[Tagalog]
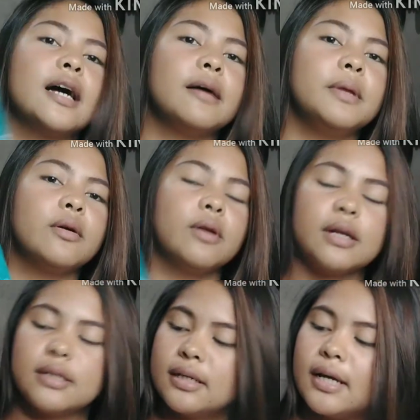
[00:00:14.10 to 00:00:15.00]
Kakabili ko
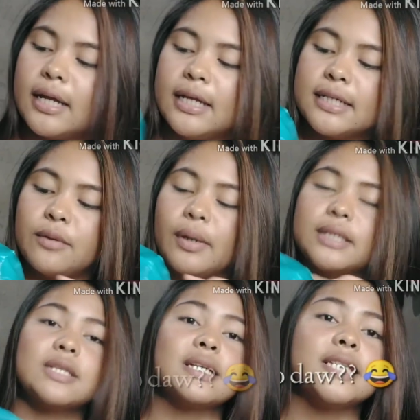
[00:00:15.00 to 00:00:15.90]
lang kanina sa
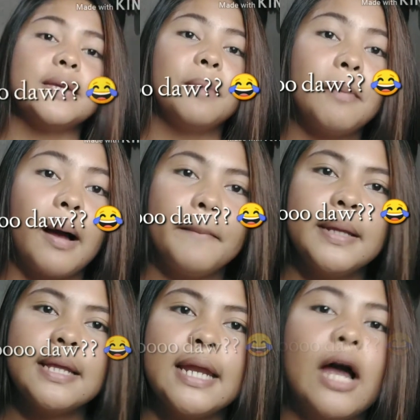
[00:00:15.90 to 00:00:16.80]
Watson kasi may mga
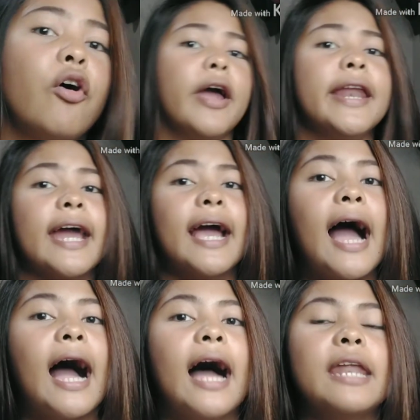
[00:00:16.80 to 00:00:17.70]
binili and
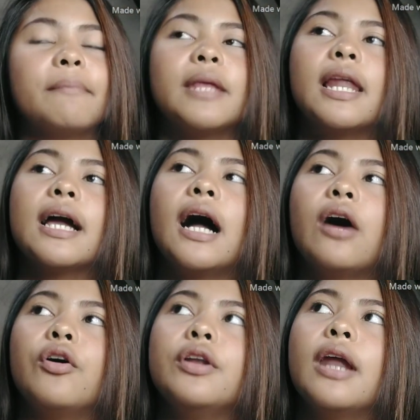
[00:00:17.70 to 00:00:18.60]
naghahanap talaga
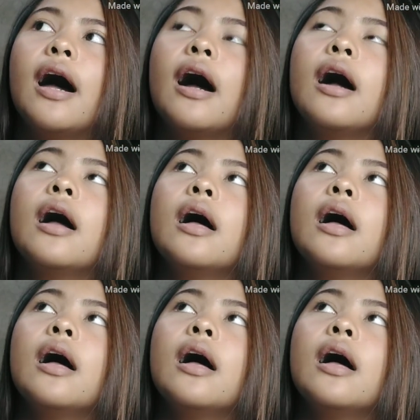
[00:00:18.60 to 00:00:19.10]
ako ng